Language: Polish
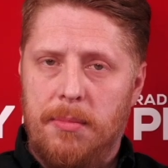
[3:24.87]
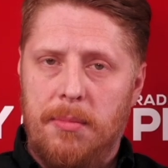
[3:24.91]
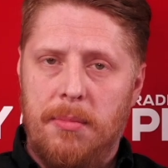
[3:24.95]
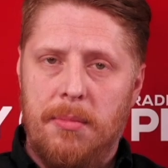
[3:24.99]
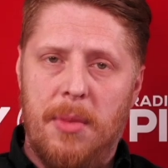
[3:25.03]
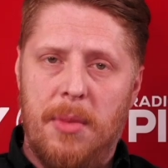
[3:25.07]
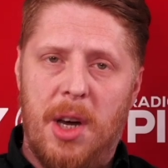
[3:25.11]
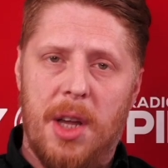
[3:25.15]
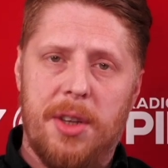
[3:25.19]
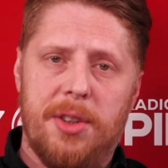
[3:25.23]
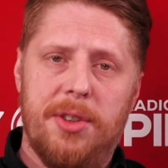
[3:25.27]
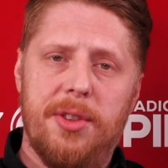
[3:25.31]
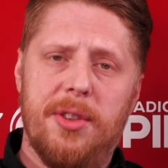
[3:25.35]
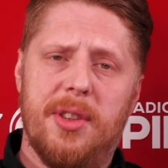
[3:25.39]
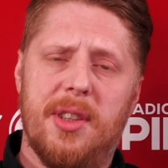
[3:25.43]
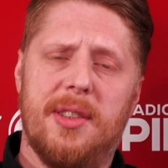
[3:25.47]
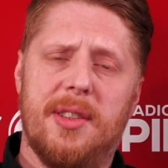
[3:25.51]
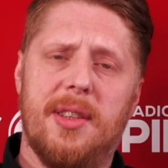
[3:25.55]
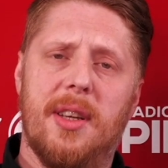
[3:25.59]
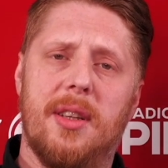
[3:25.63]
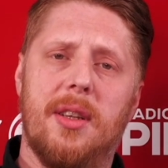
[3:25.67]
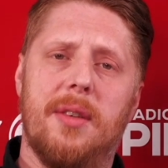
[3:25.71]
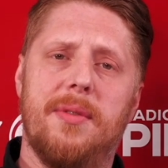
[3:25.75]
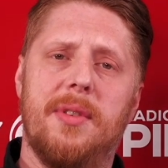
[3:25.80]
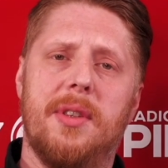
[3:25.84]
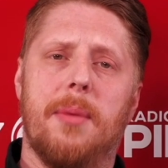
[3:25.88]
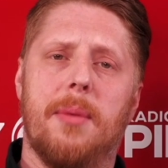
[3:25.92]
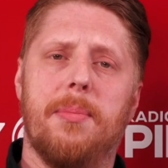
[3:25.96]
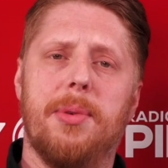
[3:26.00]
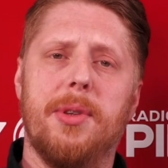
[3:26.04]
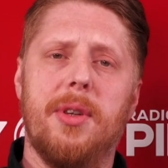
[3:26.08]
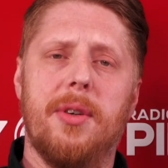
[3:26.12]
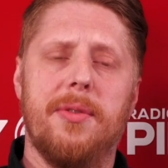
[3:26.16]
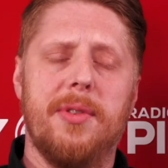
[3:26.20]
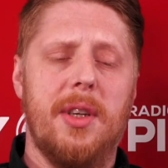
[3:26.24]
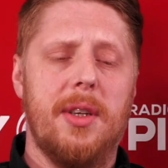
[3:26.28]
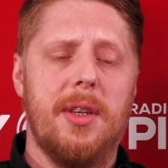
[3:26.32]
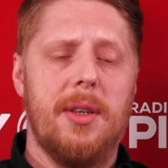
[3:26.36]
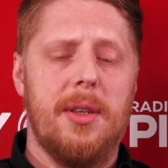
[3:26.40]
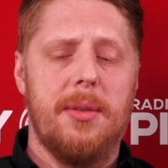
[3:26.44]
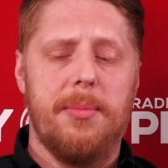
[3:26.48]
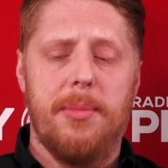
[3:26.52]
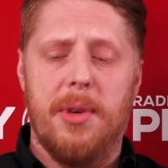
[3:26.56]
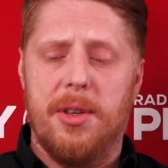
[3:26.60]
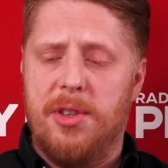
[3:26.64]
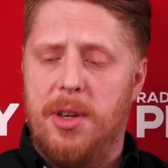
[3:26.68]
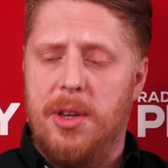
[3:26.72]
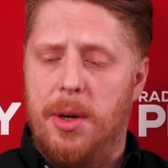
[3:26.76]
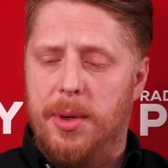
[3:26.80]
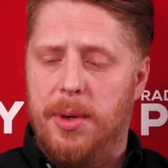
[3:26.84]
Marcin Zasada, witam ponownie.
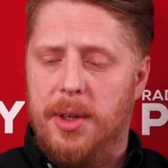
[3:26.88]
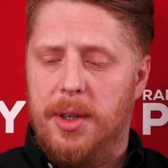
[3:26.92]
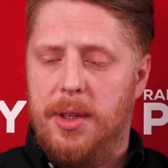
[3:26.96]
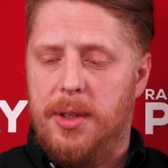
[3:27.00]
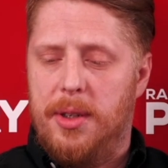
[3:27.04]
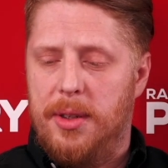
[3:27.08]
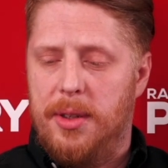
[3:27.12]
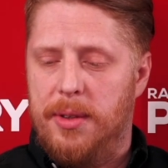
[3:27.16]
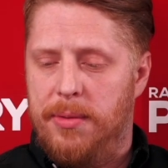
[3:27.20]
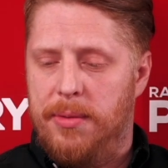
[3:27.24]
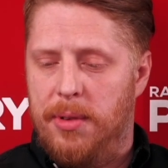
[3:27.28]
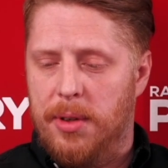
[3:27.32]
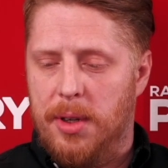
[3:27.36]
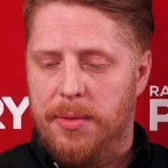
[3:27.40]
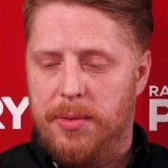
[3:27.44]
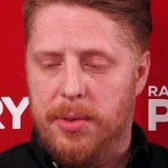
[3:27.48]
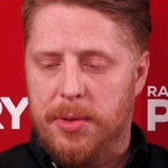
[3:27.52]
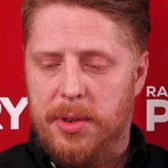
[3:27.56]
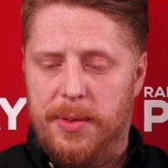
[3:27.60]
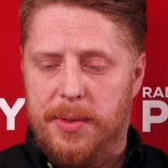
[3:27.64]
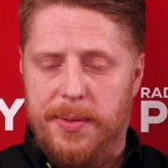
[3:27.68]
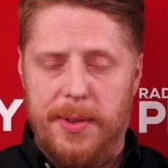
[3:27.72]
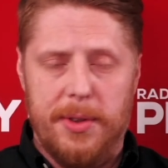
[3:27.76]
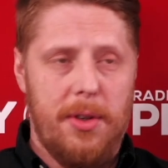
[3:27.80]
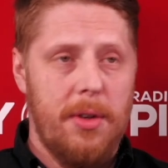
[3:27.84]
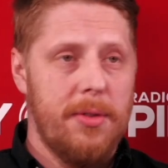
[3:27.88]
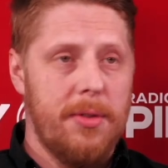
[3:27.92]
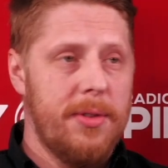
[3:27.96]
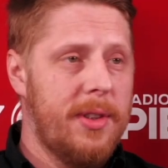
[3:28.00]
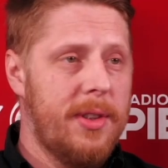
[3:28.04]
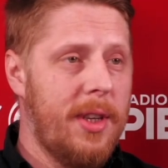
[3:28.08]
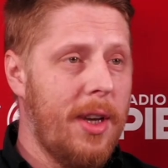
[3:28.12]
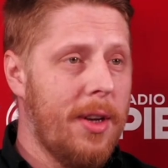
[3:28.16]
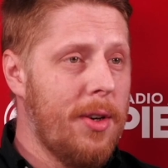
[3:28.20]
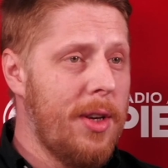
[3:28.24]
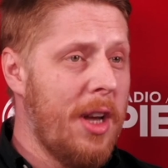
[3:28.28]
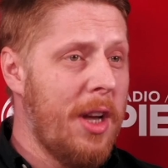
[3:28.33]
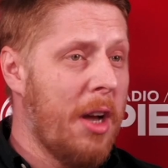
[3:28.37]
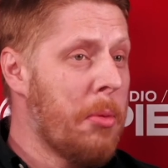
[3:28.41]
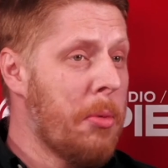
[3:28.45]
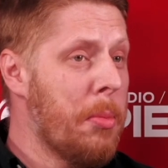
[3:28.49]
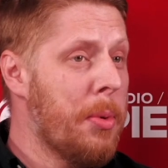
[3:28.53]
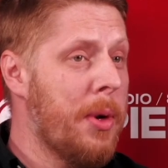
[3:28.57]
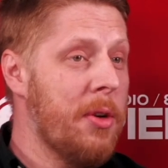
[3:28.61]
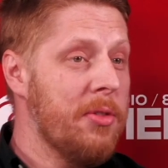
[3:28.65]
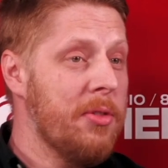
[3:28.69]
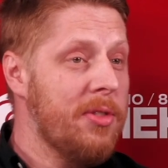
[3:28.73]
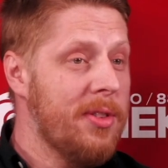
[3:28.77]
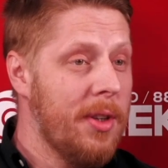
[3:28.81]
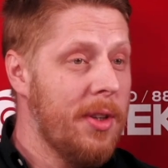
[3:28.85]
Marszałek województwa śląskiego Jakub
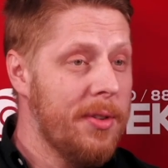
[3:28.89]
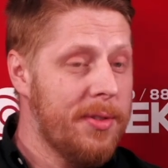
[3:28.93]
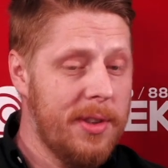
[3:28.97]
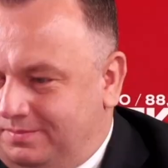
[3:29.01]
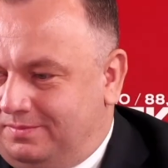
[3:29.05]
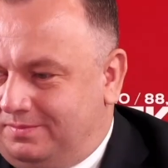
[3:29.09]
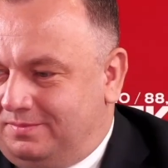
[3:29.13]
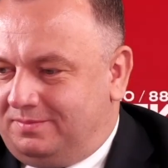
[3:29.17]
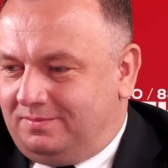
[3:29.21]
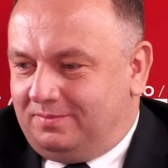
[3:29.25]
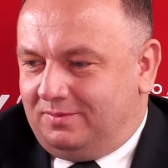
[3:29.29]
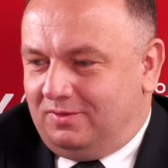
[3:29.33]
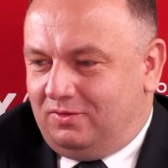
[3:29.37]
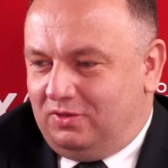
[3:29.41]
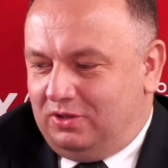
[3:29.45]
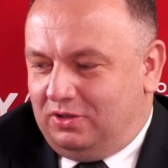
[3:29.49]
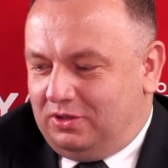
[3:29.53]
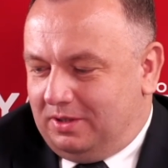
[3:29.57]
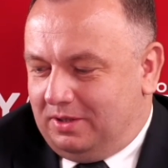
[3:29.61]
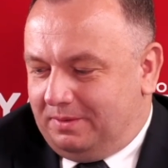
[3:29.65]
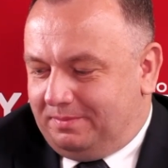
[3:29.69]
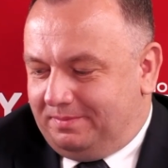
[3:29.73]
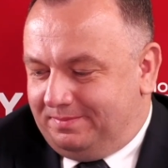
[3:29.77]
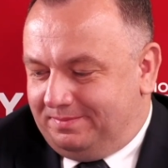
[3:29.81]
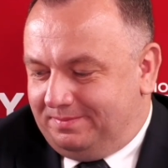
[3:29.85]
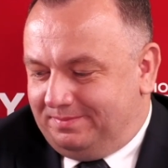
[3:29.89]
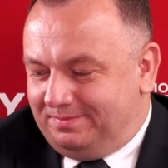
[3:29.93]
Chełstowski jest naszym gościem.